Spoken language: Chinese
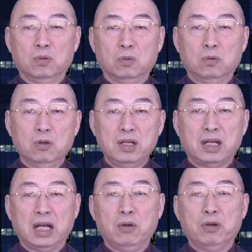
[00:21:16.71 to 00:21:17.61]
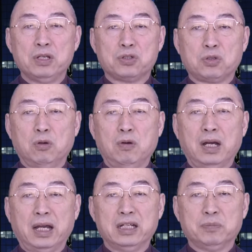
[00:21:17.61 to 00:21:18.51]
无论韩国瑜说
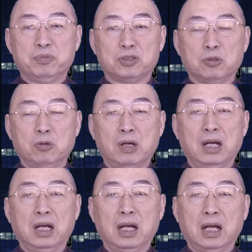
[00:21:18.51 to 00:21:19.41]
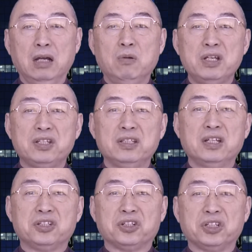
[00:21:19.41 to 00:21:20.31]
话还是不说话，韩国瑜现
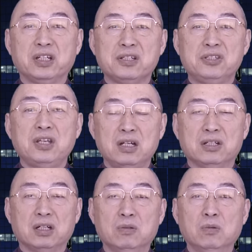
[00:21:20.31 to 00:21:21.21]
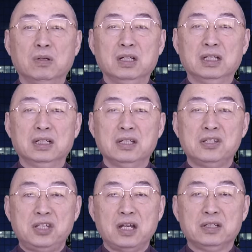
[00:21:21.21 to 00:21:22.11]
在只是一个象征物，
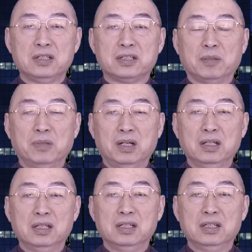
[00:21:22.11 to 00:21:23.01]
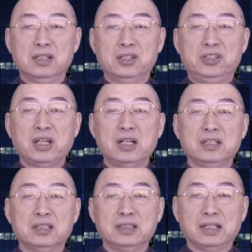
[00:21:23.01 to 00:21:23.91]
象征了什么？象
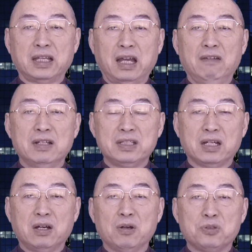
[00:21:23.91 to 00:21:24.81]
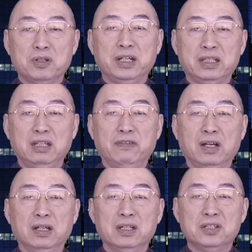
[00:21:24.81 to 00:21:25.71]
征在台湾，在高雄这个地
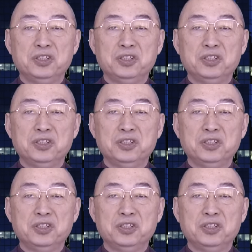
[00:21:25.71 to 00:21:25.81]
方，